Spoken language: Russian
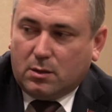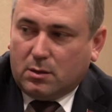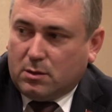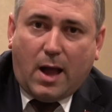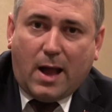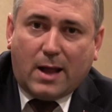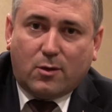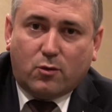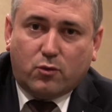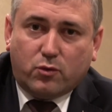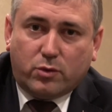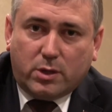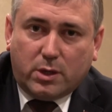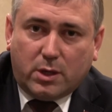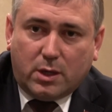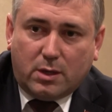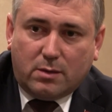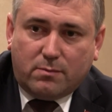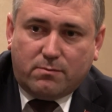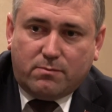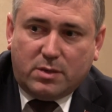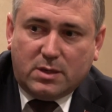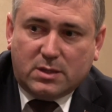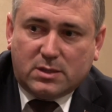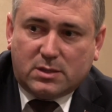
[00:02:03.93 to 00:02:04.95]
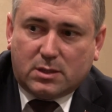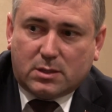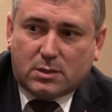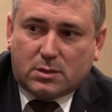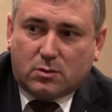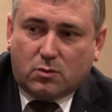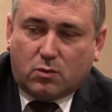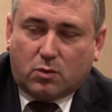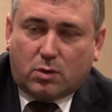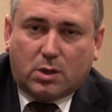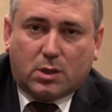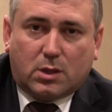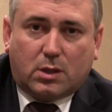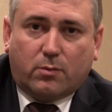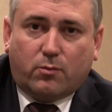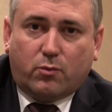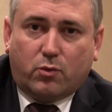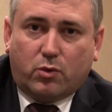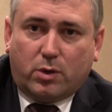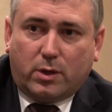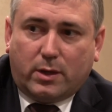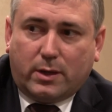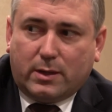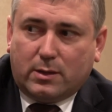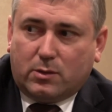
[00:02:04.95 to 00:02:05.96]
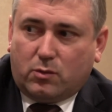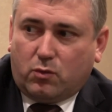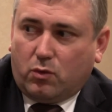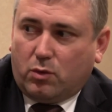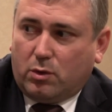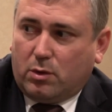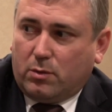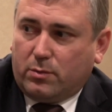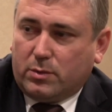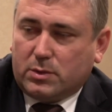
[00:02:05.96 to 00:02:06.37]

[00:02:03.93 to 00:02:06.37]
А людей и бизнес, ну к этому не готовили.